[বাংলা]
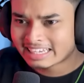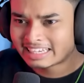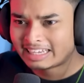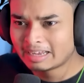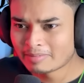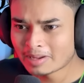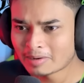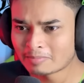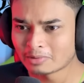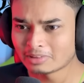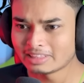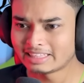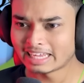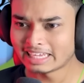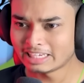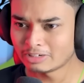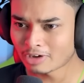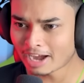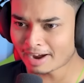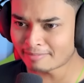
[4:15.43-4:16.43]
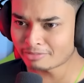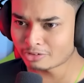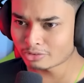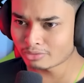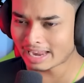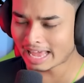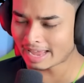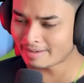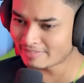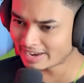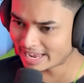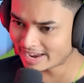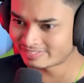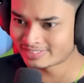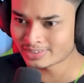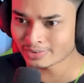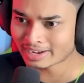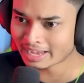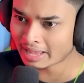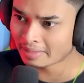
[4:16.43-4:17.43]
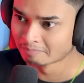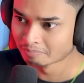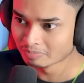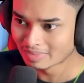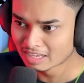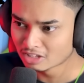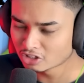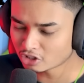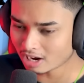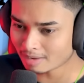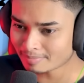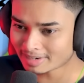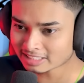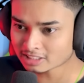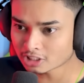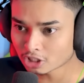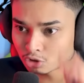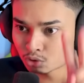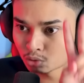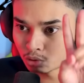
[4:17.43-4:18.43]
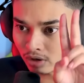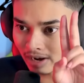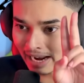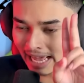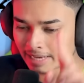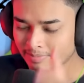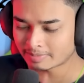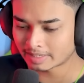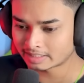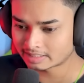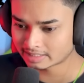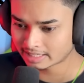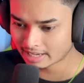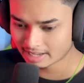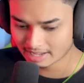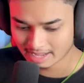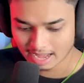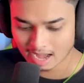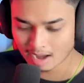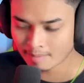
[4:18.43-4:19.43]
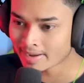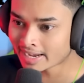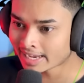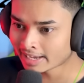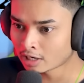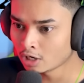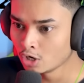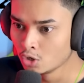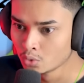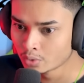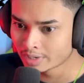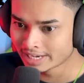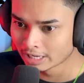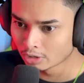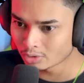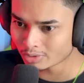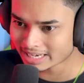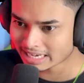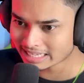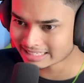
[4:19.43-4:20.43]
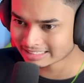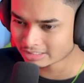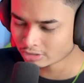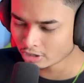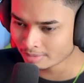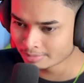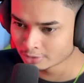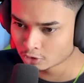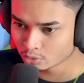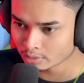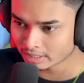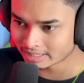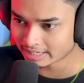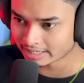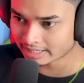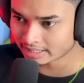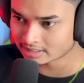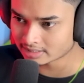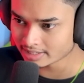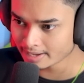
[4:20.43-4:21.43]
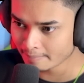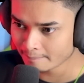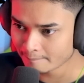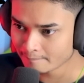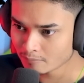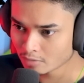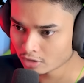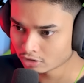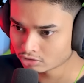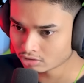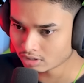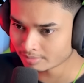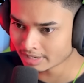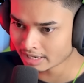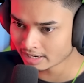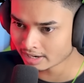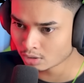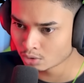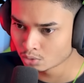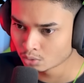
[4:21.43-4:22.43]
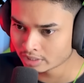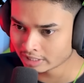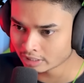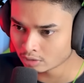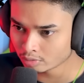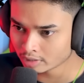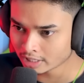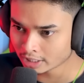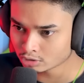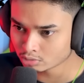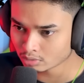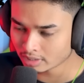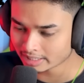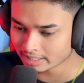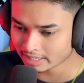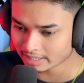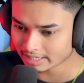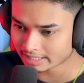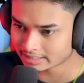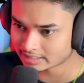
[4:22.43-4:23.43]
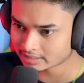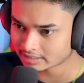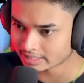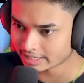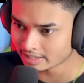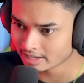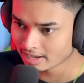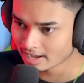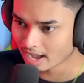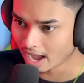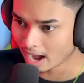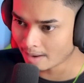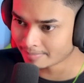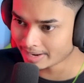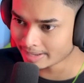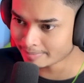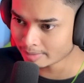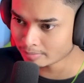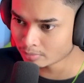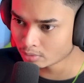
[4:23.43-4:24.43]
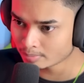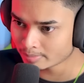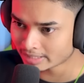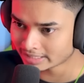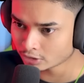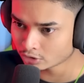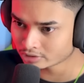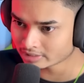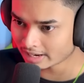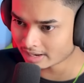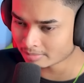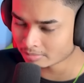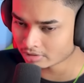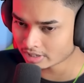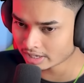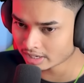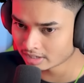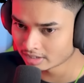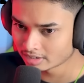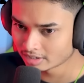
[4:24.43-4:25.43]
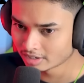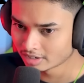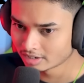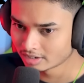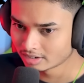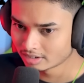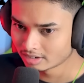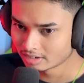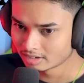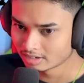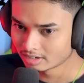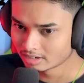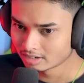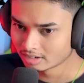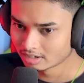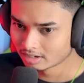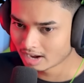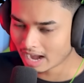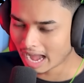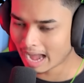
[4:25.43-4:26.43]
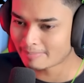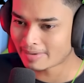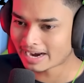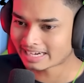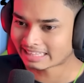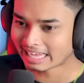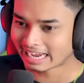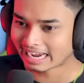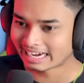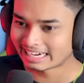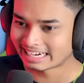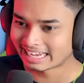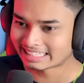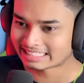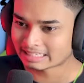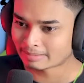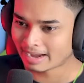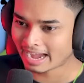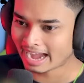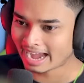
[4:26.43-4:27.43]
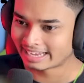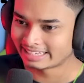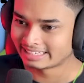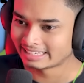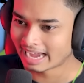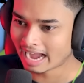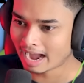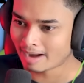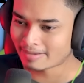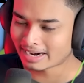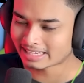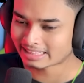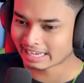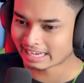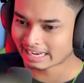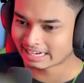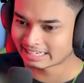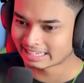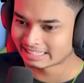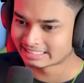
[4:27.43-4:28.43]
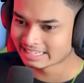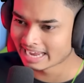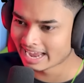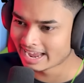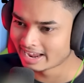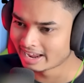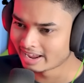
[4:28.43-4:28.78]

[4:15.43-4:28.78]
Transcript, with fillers: কি গেমের মধ্যে ইউ হ্যাভ টু লাইফ লেফট ওকে চলো আমার কাছে আর দুটো লাইফ আছে আমাকে কি লুকিয়ে লুকিয়ে যেতে হবে জোকারটার কাছে চলো মানে না লুকিয়ে লুকিয়ে জোকারটার কাছে যাই আমরা এবার মোমবাতিও জ্বালাবো না আবার দেখে নিয়েছে ভাই আবার দেখে নিয়েছে